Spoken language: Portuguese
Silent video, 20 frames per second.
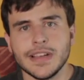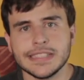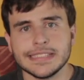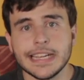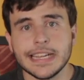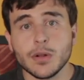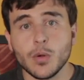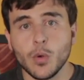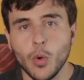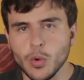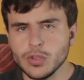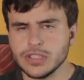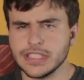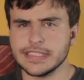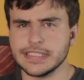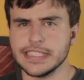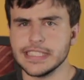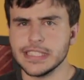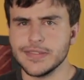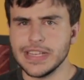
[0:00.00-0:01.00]
Avatar com
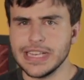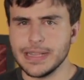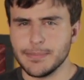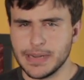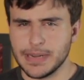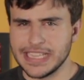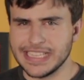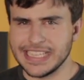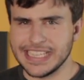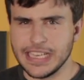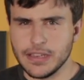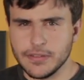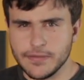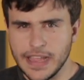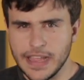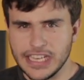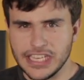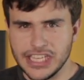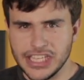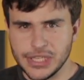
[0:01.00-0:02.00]
certeza vai lembrar daquele
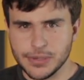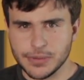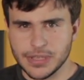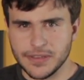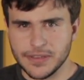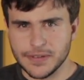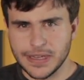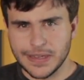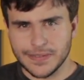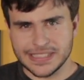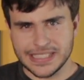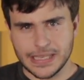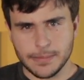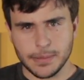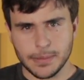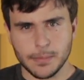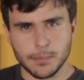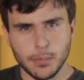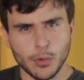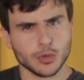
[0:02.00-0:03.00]
velhinho que ficava
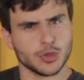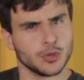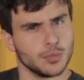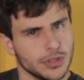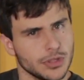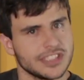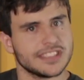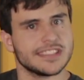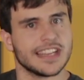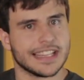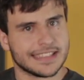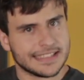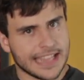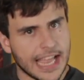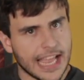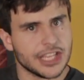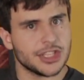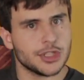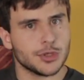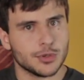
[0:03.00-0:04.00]
sempre em pontos muito
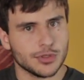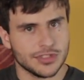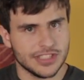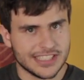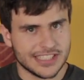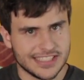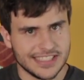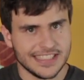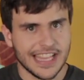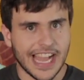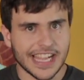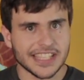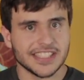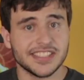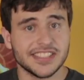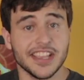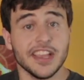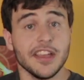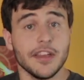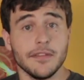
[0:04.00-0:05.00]
estratégicos das
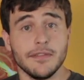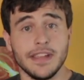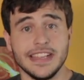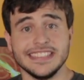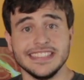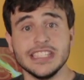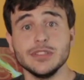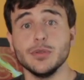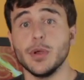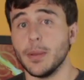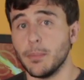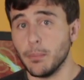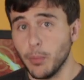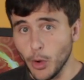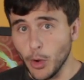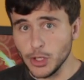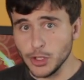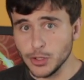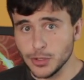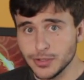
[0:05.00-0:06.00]
cidades, vendendo
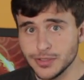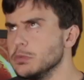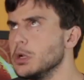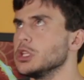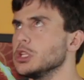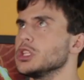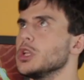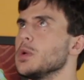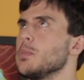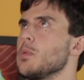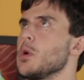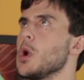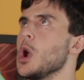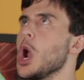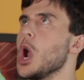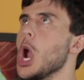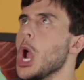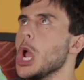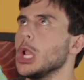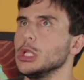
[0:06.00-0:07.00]
repolho. Meus
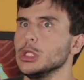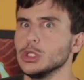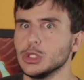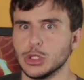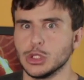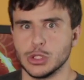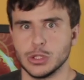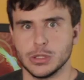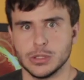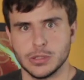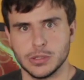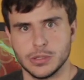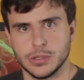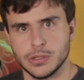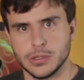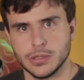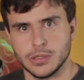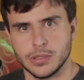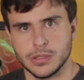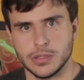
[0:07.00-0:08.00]
repolhos!
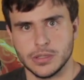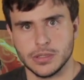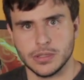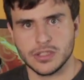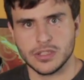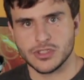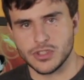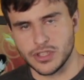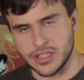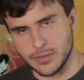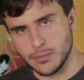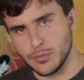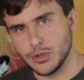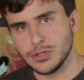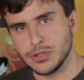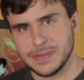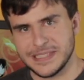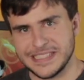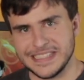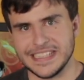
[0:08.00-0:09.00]
Só que
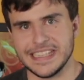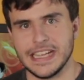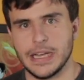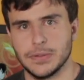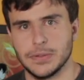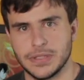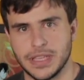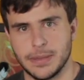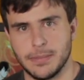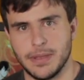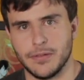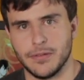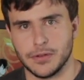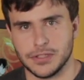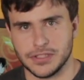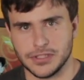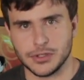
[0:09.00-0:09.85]
muito mais legal do que minha voz